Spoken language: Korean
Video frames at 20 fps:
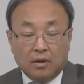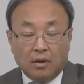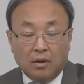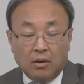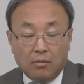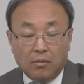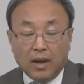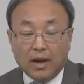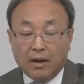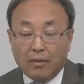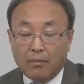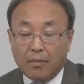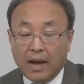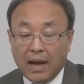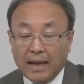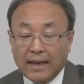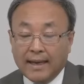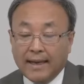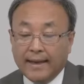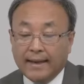얼마나
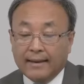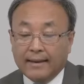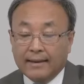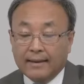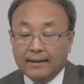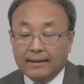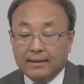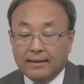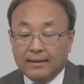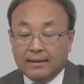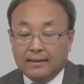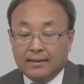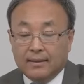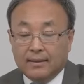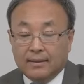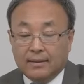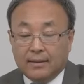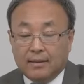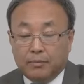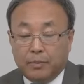많이
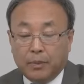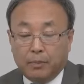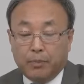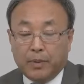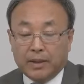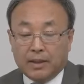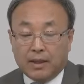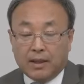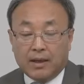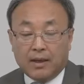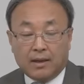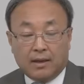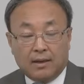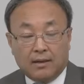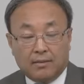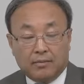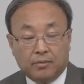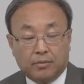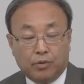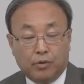빛
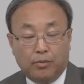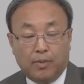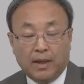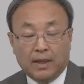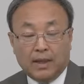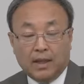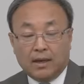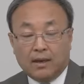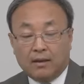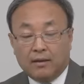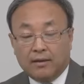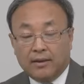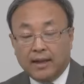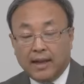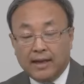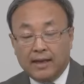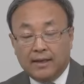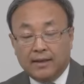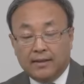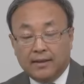받아라 불 받아라
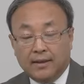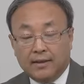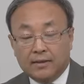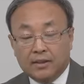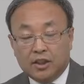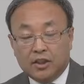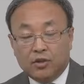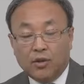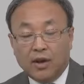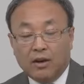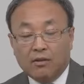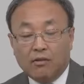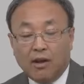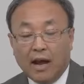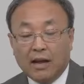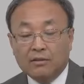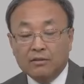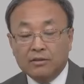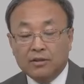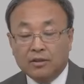알리들이 치료하는
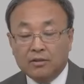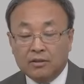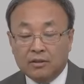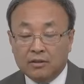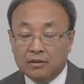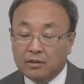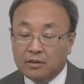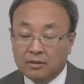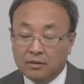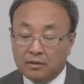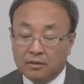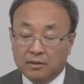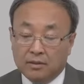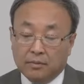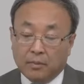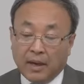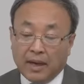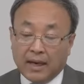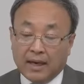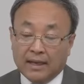광선을
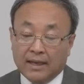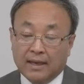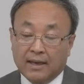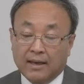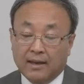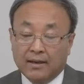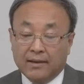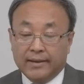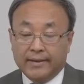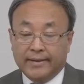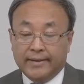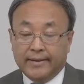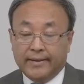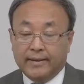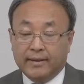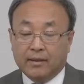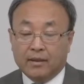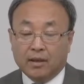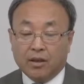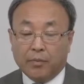바라리네.
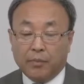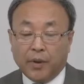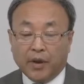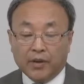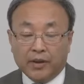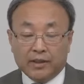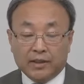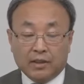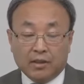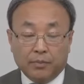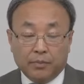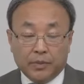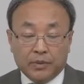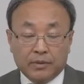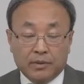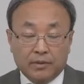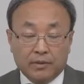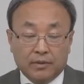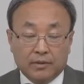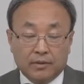그렇게 변개시켜 버어요